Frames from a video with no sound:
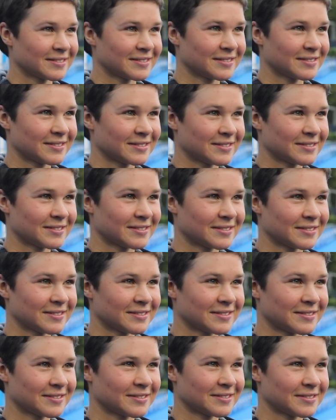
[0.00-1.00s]
wie fällt dein erstes
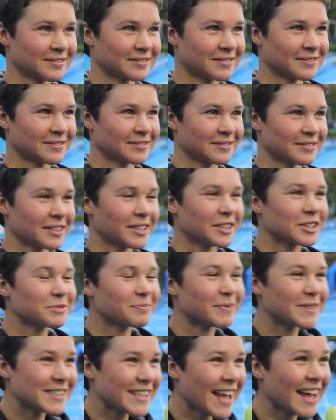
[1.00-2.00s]
Urteil aus?
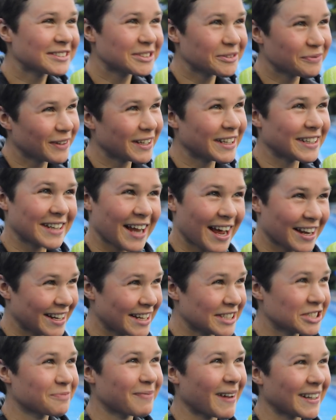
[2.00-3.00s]
Ich bin sehr zufrieden, hat
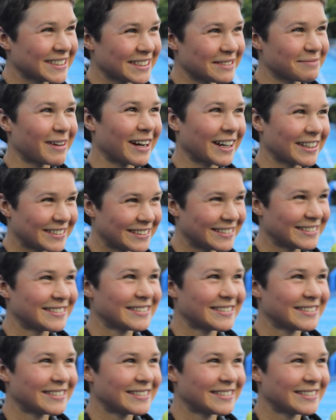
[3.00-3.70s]
echt Spaß gemacht.